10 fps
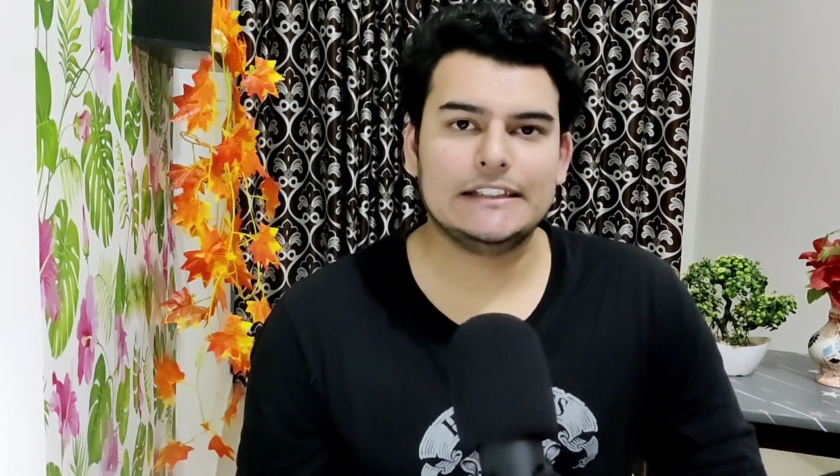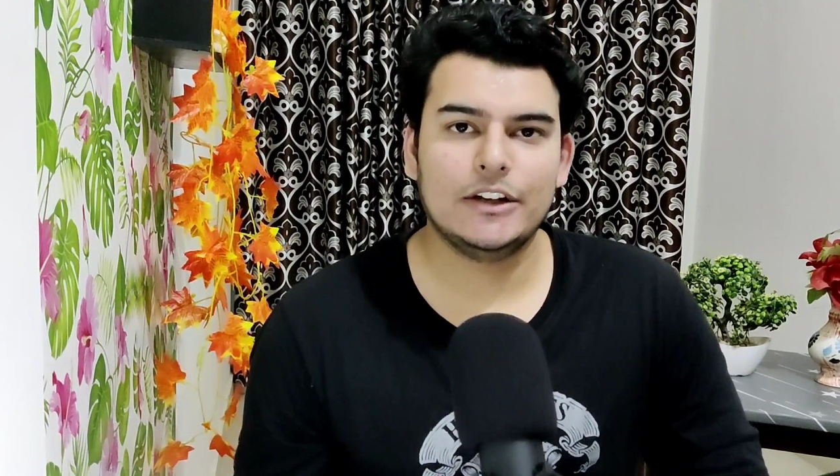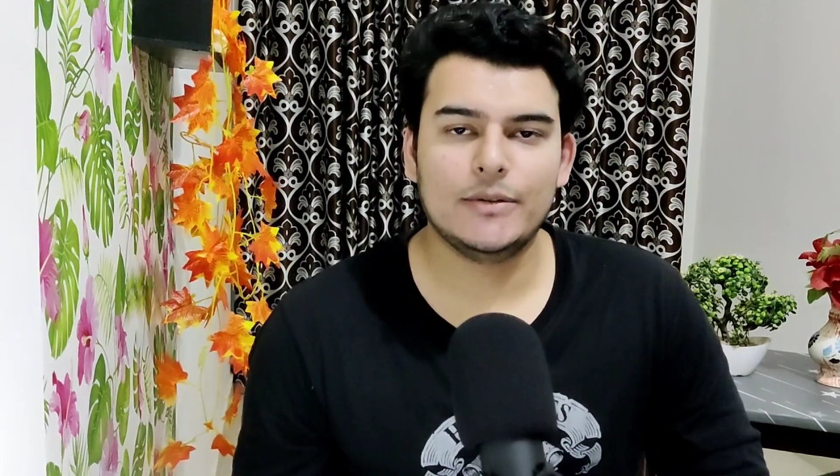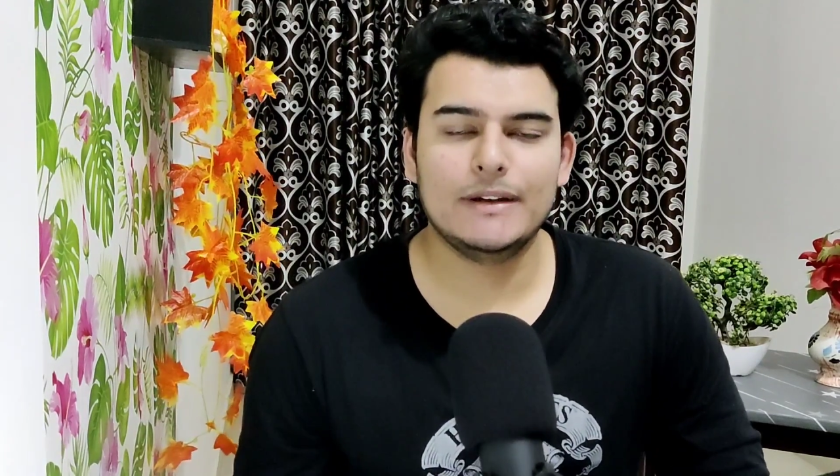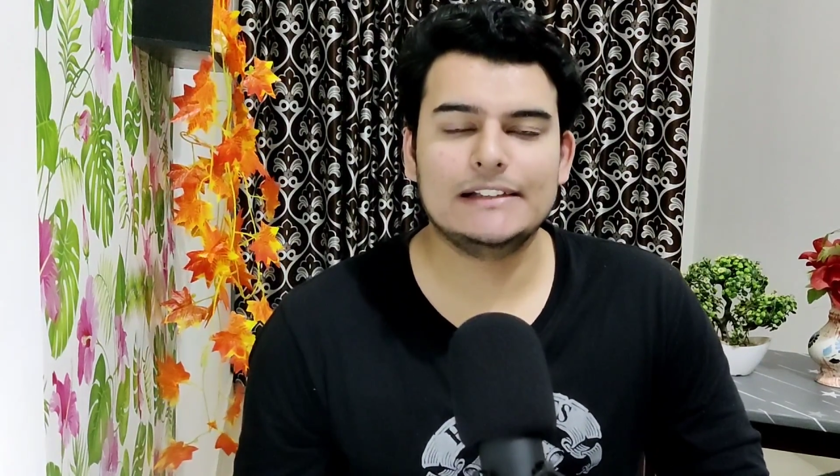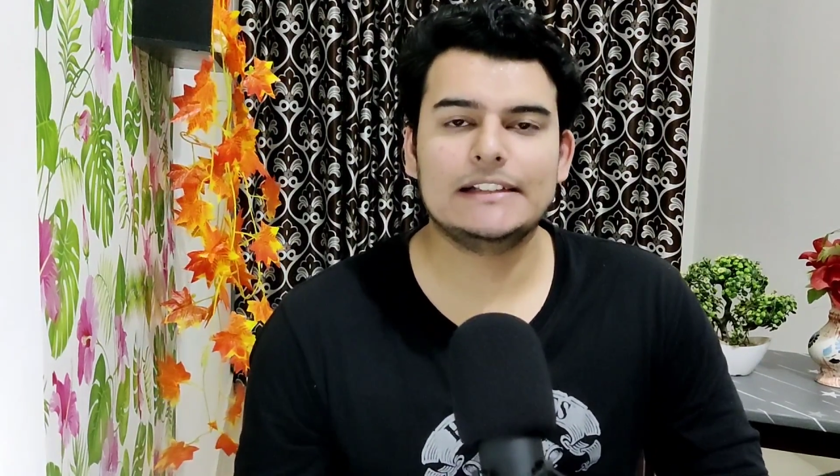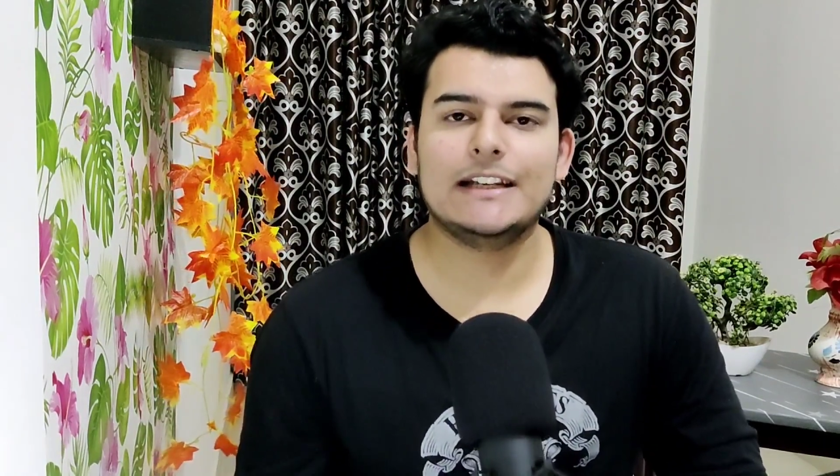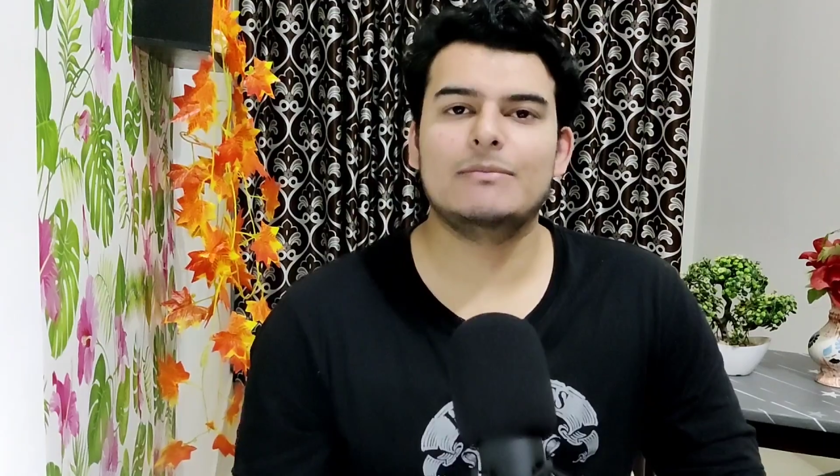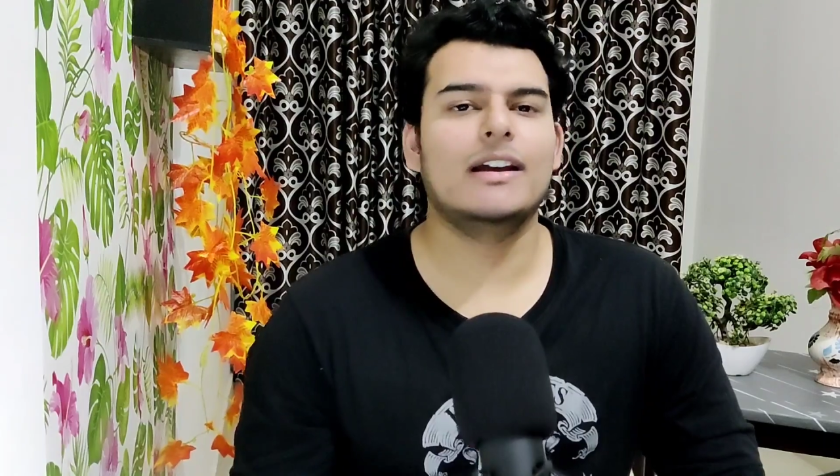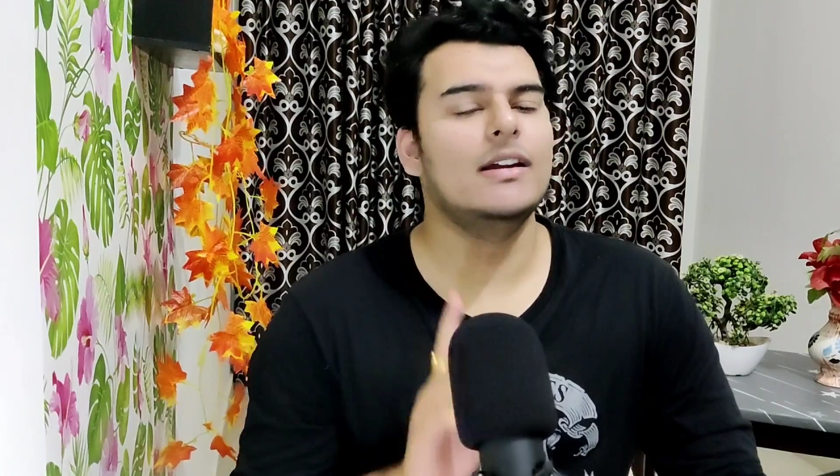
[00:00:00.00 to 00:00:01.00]
स्टेरॉयड बेस्ड
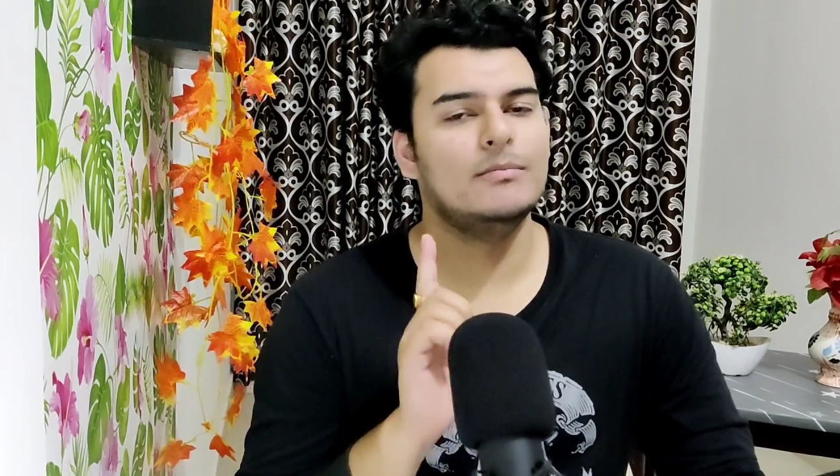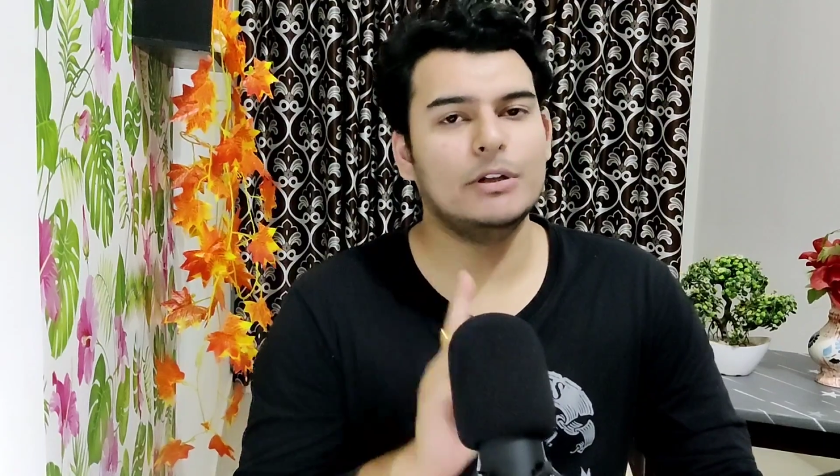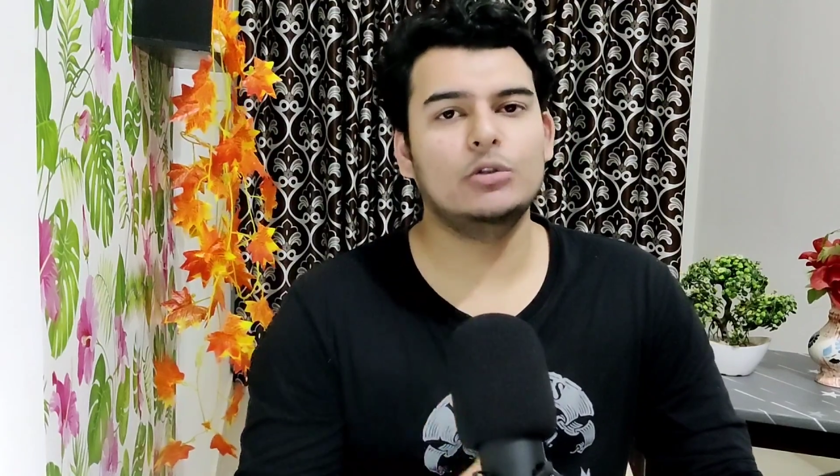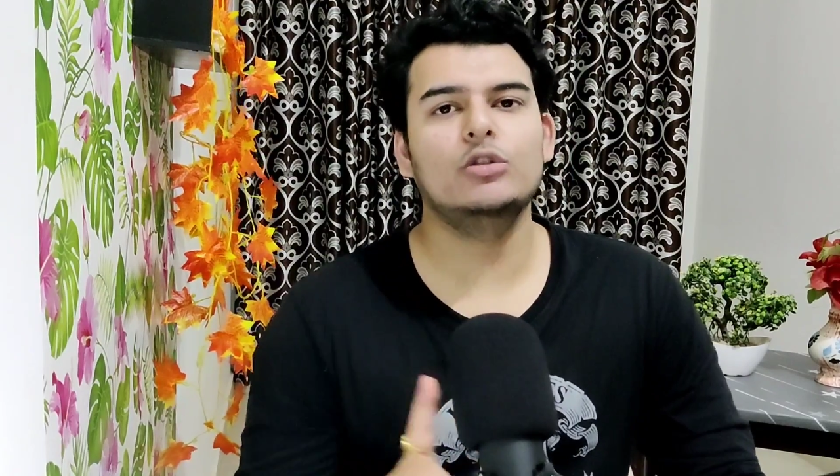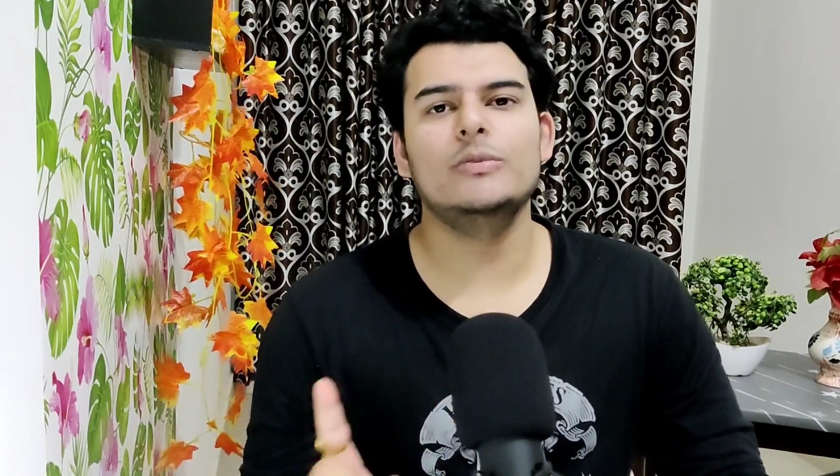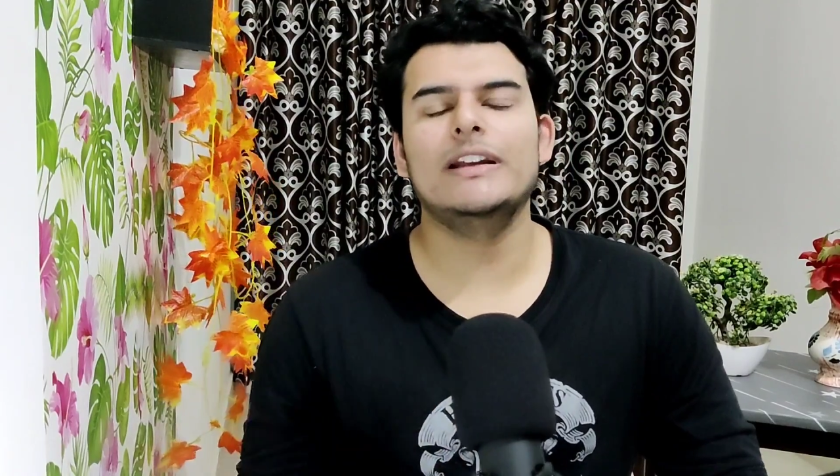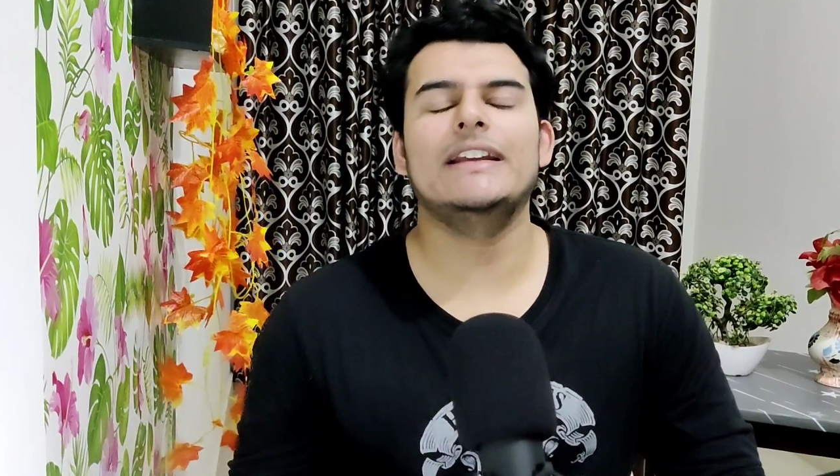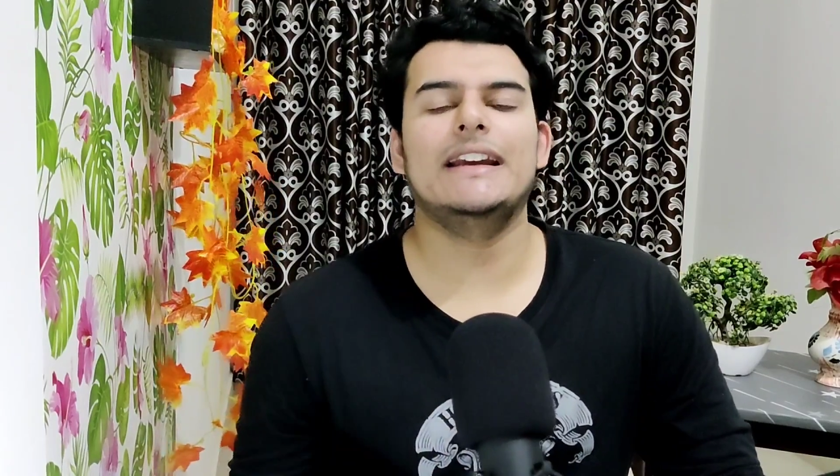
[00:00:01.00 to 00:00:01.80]
क्रीम है बिल्कुल भी